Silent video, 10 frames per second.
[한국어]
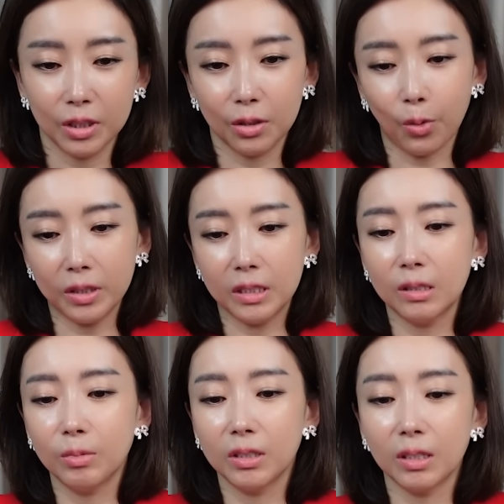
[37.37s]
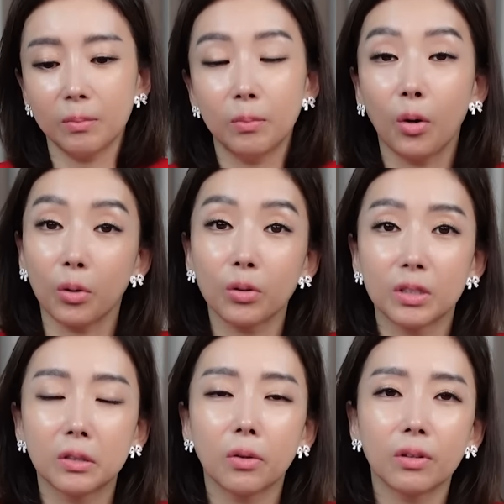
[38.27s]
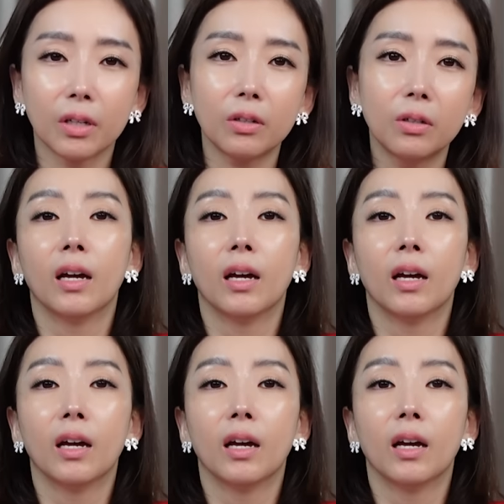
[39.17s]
이 관심이 참 멀어지던데요.